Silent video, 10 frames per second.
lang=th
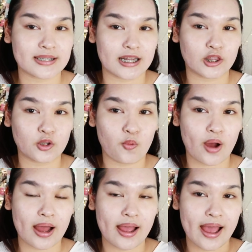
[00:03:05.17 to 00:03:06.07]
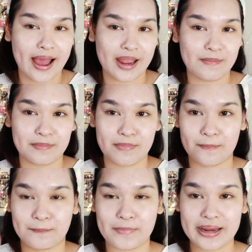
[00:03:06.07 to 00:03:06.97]
จะเซตตัวให้มันแบ
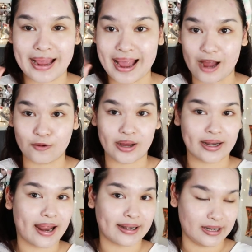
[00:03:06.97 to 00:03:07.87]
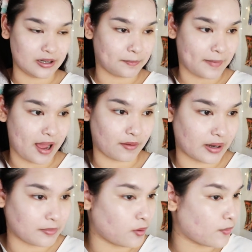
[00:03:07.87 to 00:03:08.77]
บไม่ขาวขนาดนี้หรือเปล่า
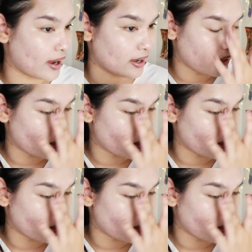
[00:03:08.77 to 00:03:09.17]
นะเพราะว่า